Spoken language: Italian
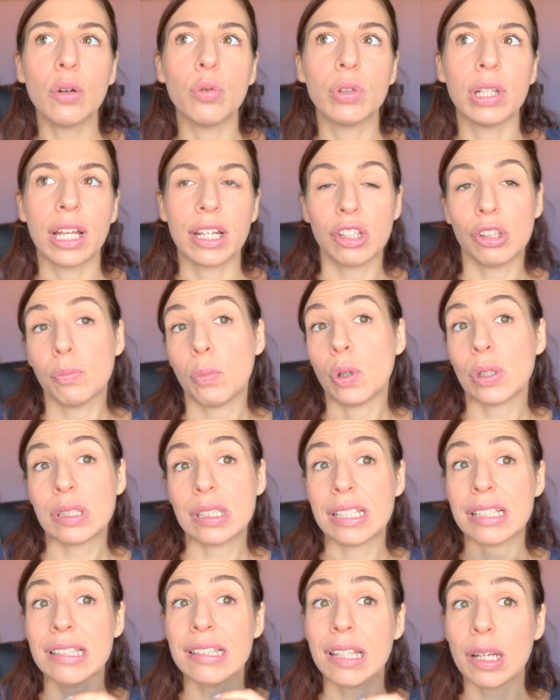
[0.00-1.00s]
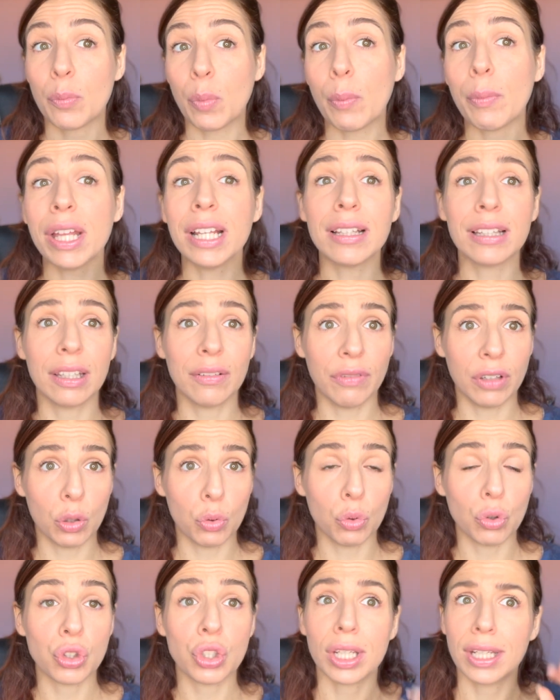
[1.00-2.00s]
una risposta estremamente
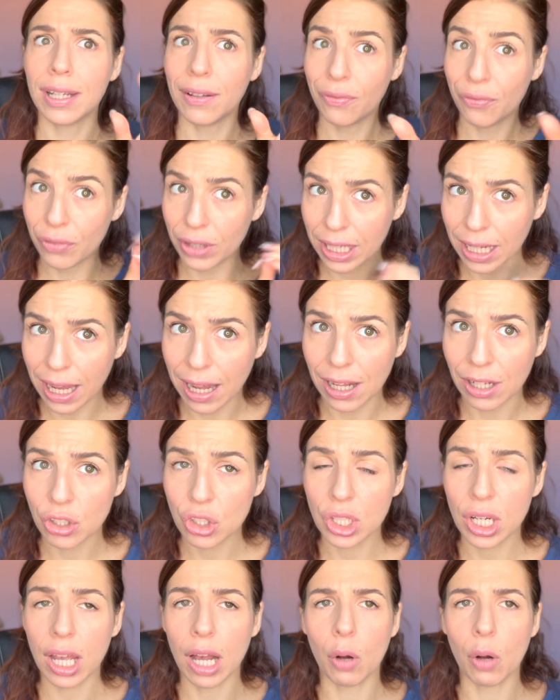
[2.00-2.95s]
veloce ed efficace